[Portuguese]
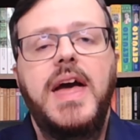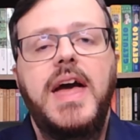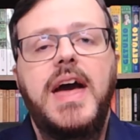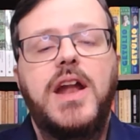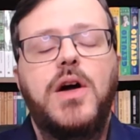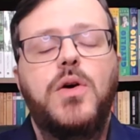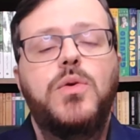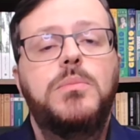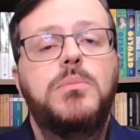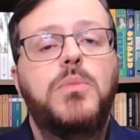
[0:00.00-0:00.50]

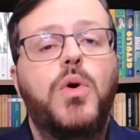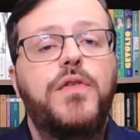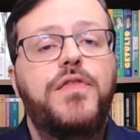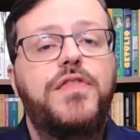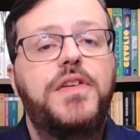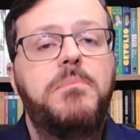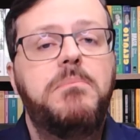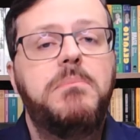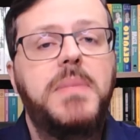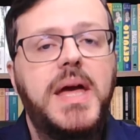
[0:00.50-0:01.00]
Era um
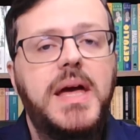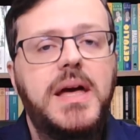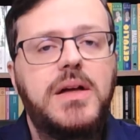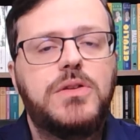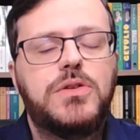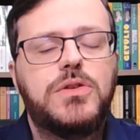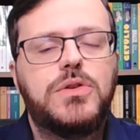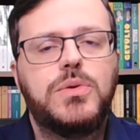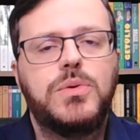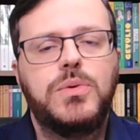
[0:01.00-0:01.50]

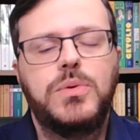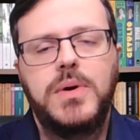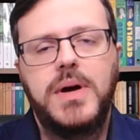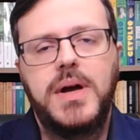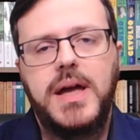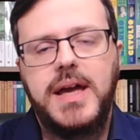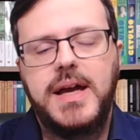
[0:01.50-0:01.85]
movimento